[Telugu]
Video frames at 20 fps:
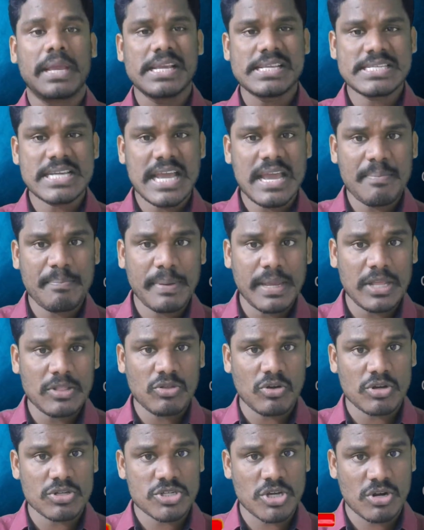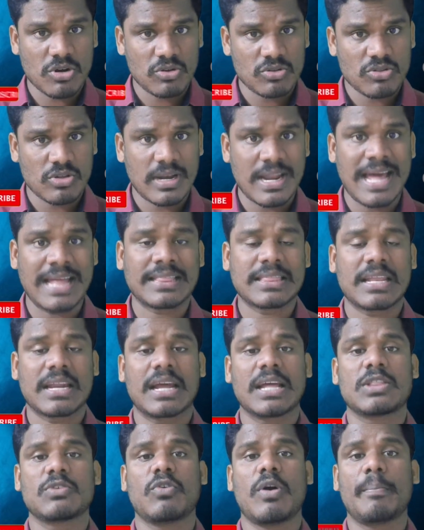బీజేపీతో జరుగుతున్న
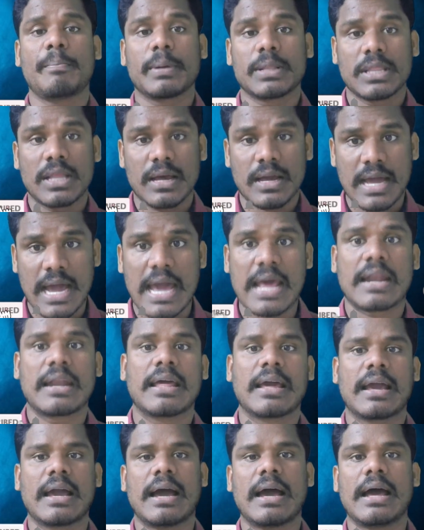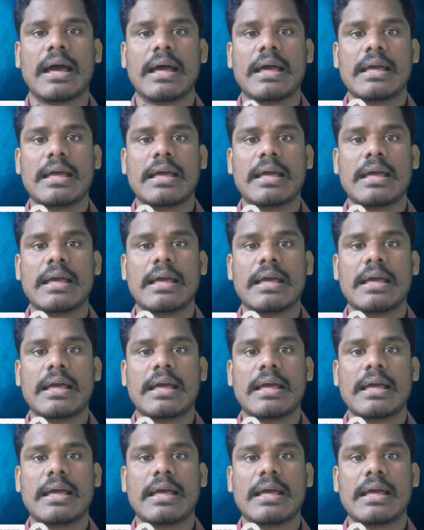అంతర్గత ఒప్పందం కారణంగా